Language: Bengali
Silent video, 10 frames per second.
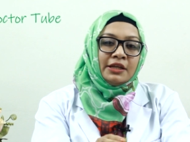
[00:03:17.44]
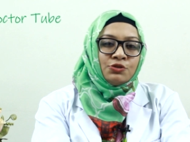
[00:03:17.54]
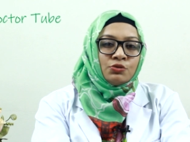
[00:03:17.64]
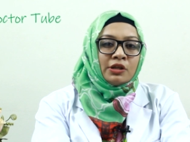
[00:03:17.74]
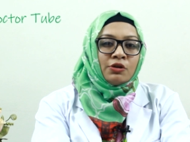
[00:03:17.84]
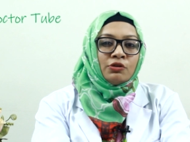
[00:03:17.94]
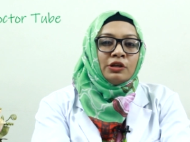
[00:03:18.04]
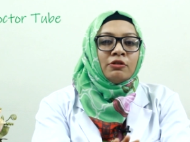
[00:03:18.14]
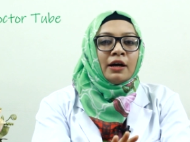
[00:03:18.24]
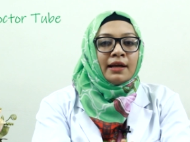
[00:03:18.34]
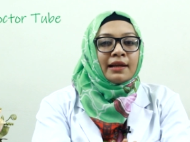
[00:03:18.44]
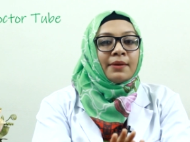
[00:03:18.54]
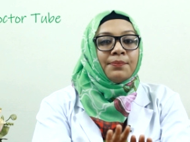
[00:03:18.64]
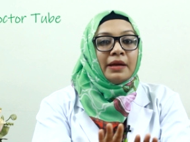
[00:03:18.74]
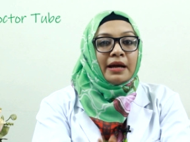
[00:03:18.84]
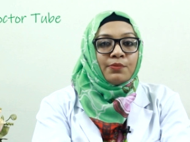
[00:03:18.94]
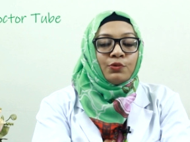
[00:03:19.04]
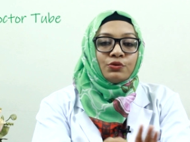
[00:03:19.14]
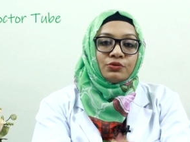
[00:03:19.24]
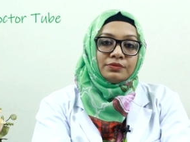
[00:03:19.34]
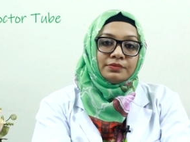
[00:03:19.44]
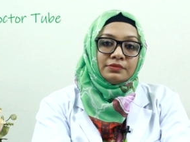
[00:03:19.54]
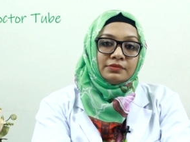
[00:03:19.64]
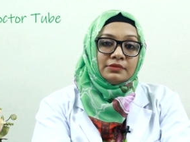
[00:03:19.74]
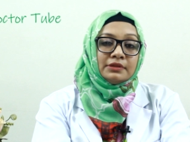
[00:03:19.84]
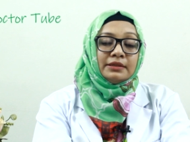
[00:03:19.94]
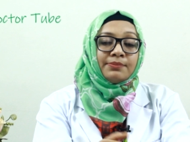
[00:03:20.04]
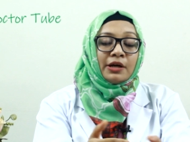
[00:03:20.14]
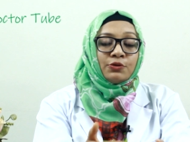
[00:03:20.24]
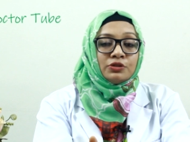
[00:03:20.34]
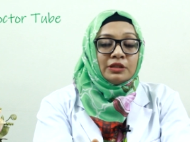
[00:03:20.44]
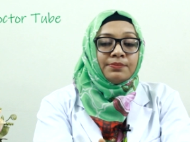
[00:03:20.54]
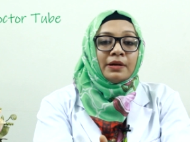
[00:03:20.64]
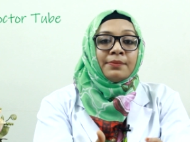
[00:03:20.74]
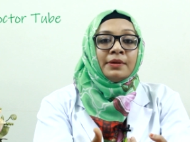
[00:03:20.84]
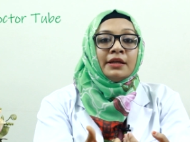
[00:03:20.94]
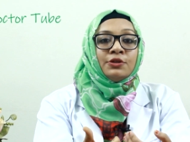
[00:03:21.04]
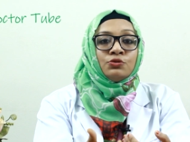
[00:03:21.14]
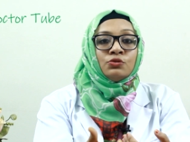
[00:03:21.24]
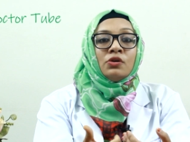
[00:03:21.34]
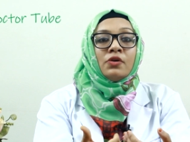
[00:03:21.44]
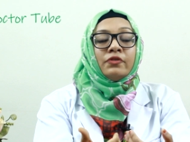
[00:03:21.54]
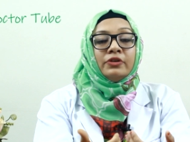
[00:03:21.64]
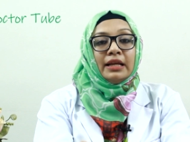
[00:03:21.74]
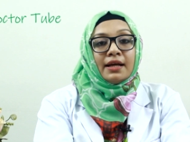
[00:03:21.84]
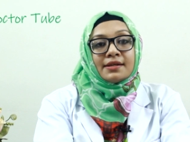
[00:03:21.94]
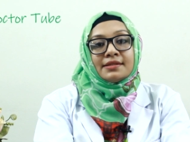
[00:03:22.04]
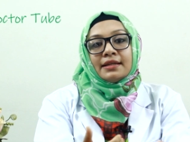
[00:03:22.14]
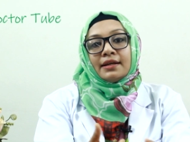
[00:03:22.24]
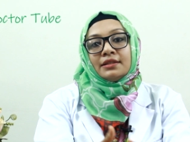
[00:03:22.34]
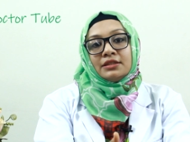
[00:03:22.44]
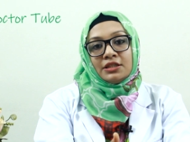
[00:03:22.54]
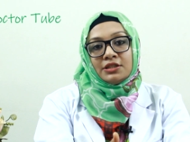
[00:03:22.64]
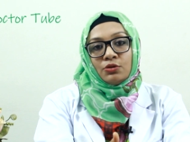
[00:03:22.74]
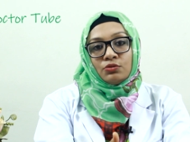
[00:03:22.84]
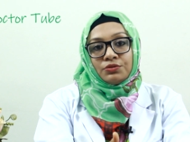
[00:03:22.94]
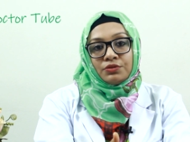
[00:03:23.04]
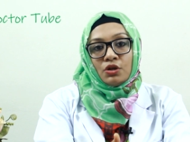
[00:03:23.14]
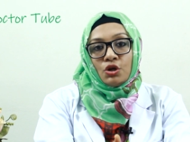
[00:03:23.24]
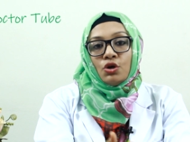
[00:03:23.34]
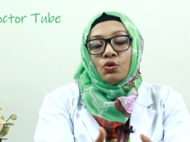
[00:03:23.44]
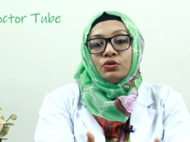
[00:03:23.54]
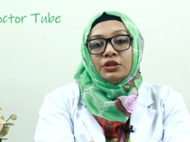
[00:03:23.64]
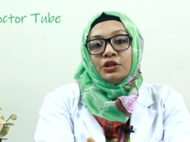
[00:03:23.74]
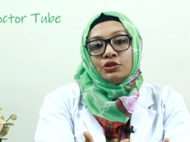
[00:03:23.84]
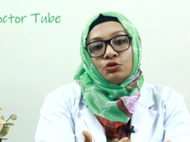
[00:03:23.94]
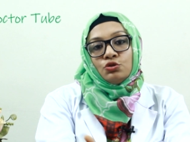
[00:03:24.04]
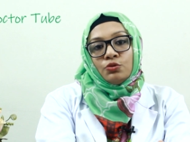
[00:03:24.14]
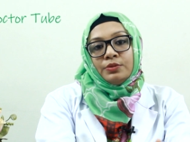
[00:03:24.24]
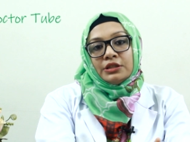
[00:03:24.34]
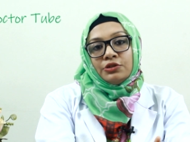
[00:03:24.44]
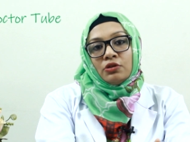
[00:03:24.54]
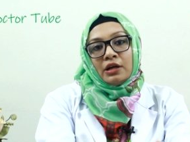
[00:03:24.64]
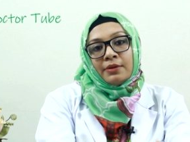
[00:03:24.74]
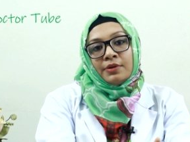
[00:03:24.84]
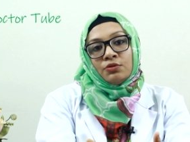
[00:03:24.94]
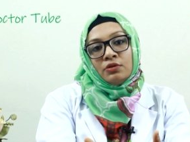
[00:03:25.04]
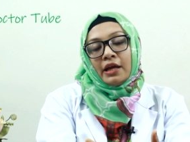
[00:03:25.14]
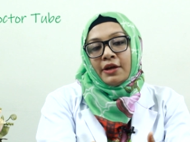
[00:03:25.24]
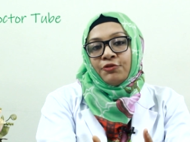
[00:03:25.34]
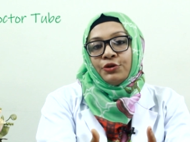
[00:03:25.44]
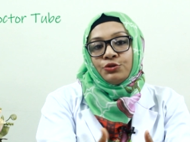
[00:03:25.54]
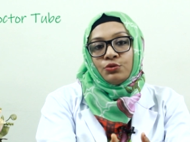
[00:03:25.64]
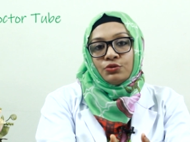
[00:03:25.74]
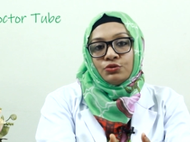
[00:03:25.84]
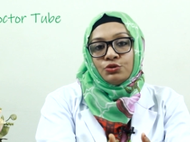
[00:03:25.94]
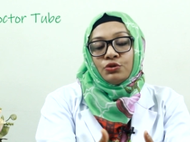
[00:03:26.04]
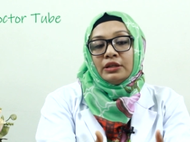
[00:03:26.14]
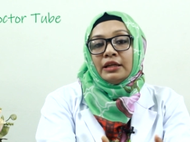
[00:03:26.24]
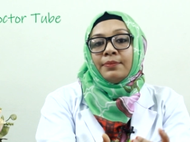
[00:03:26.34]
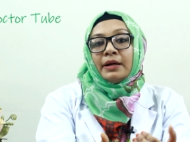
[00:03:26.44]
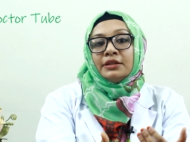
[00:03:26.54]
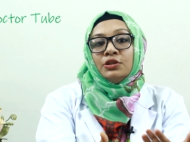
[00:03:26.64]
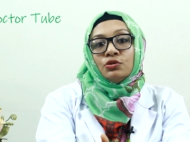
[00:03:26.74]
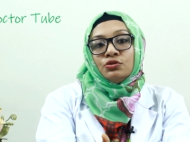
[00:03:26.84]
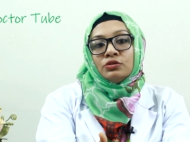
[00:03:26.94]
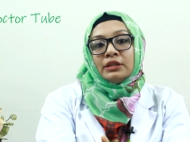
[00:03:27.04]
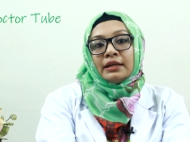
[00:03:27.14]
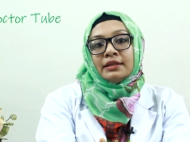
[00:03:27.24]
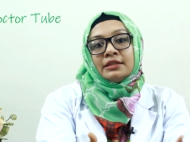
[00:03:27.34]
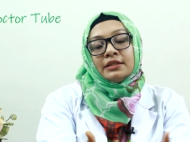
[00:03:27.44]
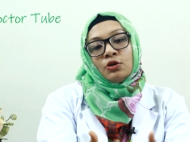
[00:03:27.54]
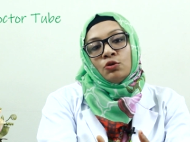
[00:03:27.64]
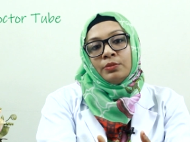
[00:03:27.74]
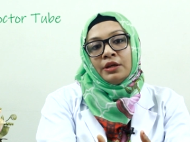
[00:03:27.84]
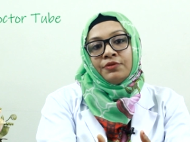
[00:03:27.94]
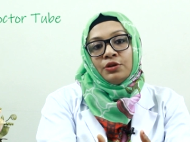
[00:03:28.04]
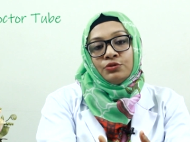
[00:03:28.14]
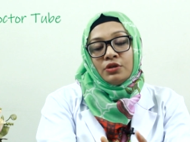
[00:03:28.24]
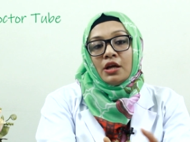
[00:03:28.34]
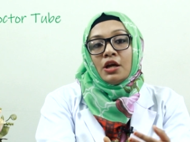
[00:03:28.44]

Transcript: কিছুটা হলেও হালকা ব্যায়াম করুন মানসিকভাবে একটু রিল্যাক্স থাকার চেষ্টা করুন অতিরিক্ত চর্বি জাতীয় খাবারগুলো অ্যাভয়েড করুন শরীরে বাড়তি ওজন থাকলে সেটা কমিয়ে ফেলুন